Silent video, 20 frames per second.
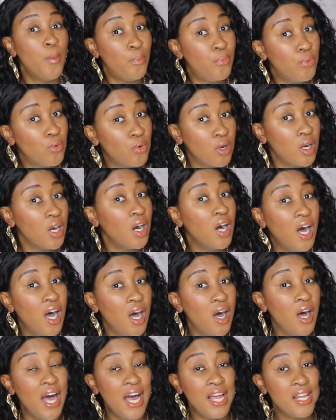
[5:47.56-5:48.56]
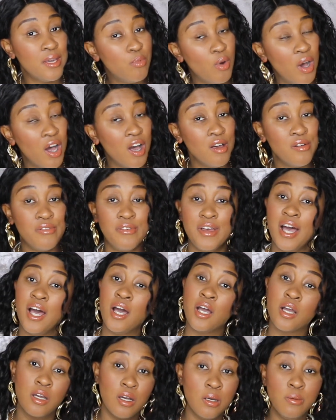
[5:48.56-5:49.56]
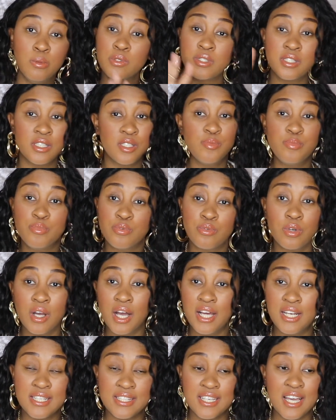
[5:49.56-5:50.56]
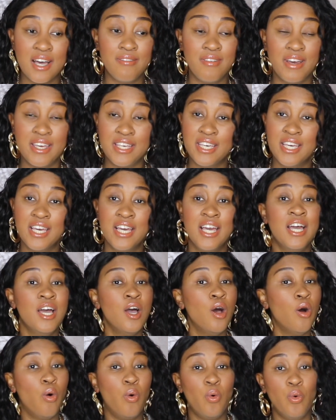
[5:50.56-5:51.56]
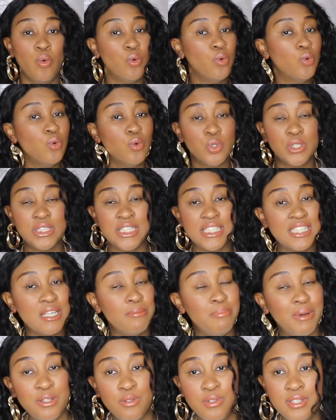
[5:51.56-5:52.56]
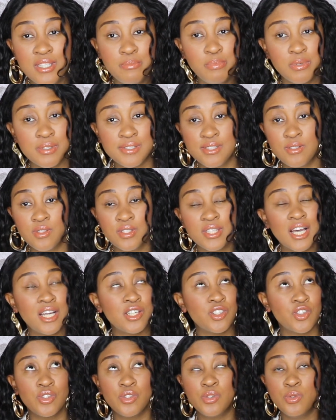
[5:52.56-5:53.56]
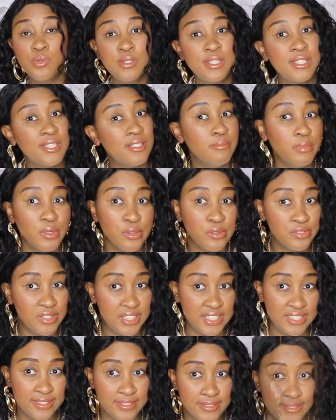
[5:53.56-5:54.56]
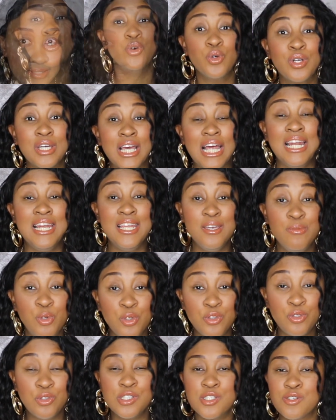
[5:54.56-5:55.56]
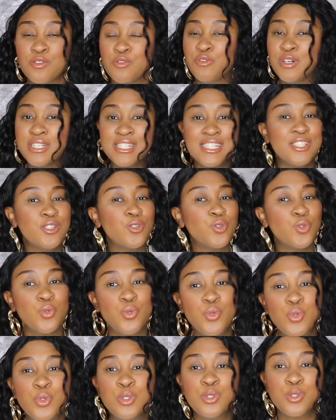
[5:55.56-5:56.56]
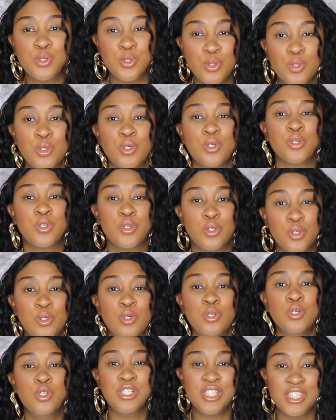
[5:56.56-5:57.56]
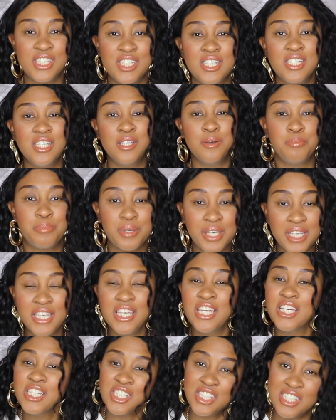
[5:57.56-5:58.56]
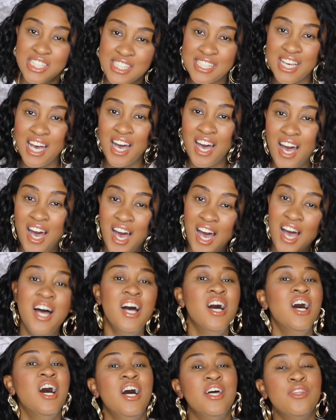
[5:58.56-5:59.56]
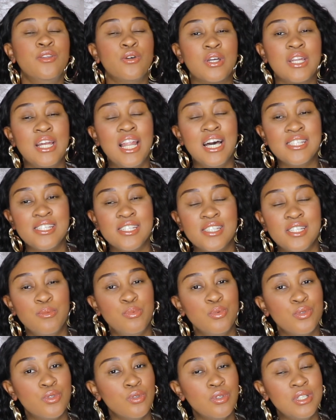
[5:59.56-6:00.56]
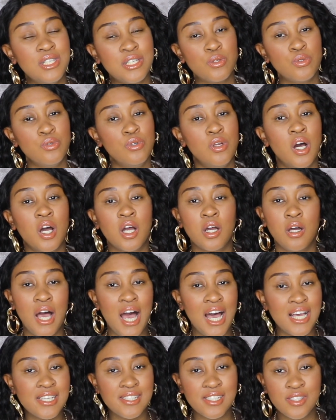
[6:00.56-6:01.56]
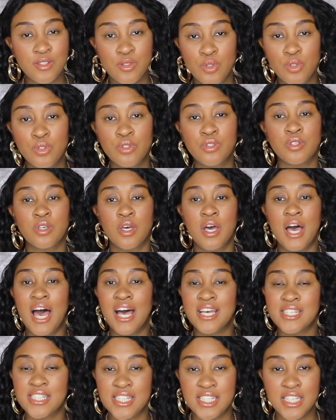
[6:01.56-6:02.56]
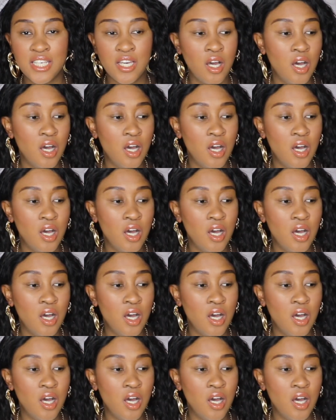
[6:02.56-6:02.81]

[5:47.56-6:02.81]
pour aller boire un verre, comme aussi pour aller travailler. On n'essaie pas de dépenser notre argent inutilement en fait. Donc les modeuses, voici tout ce j'ai pris chez Zara. Donc là, c'était plutôt les couleurs assez neutres, assez